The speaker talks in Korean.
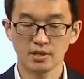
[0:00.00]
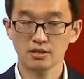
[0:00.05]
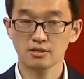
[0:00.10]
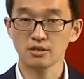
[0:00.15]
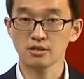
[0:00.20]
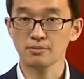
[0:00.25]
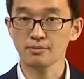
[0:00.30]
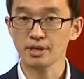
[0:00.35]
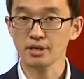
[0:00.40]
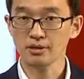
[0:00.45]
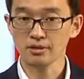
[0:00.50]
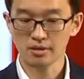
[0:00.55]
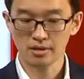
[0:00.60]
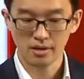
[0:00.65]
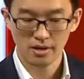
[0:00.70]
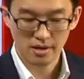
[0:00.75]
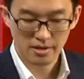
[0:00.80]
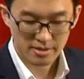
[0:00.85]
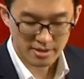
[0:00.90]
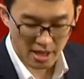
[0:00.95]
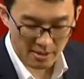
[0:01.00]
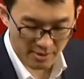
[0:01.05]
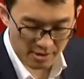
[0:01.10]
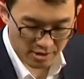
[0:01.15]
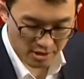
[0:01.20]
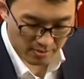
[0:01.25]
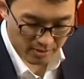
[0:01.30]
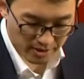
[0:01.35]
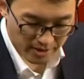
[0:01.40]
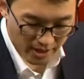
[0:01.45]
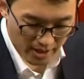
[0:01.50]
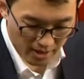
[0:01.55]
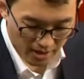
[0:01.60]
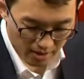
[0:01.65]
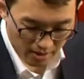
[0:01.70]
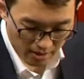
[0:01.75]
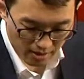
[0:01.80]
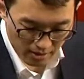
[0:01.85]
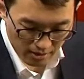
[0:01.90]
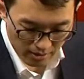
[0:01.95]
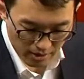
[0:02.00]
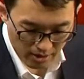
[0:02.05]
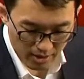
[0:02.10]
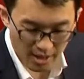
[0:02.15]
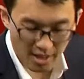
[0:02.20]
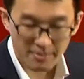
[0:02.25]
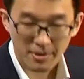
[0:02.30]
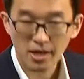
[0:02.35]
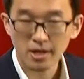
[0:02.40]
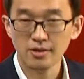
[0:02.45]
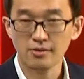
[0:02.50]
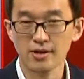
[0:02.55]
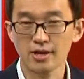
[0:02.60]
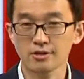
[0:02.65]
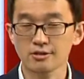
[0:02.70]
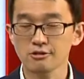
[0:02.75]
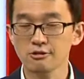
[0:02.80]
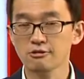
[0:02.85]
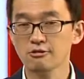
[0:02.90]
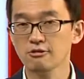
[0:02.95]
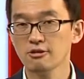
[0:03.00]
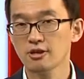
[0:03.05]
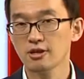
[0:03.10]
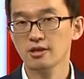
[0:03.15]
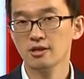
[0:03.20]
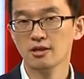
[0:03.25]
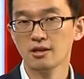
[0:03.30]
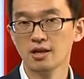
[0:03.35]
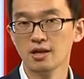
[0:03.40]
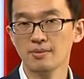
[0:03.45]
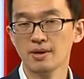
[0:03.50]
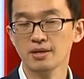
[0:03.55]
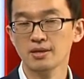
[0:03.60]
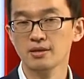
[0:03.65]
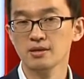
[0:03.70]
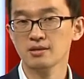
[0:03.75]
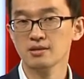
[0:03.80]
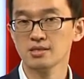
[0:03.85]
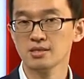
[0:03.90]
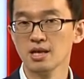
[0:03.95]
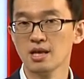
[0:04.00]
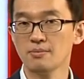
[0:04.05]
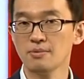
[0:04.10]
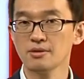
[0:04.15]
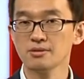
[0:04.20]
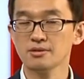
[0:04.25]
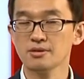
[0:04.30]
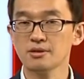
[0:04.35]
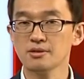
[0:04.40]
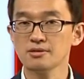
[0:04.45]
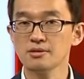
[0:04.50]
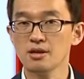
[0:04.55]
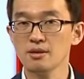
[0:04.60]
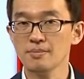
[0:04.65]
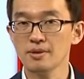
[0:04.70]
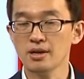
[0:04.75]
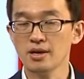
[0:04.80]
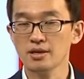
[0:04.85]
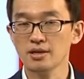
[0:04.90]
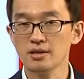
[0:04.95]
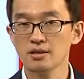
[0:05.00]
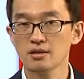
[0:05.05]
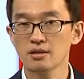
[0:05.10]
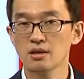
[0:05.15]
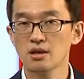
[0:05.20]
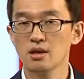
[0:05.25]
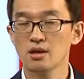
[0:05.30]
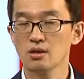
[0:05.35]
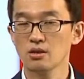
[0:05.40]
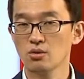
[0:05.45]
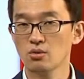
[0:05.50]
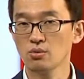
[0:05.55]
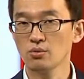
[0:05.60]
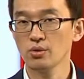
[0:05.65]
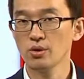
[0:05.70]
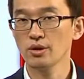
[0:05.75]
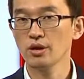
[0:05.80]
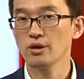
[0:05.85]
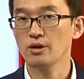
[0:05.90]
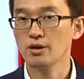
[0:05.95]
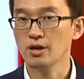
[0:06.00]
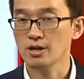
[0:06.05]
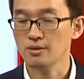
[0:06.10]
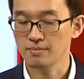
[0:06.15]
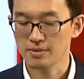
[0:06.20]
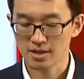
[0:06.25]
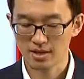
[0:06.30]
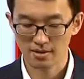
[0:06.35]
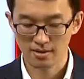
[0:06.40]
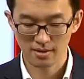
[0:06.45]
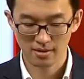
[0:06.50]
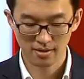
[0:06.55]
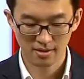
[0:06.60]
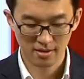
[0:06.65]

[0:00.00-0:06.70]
자 그러면 스타벅스는 뭐다? 이 카마가 남아있죠이 카마는 스타벅스를 설명하는 동격의 역할입니다.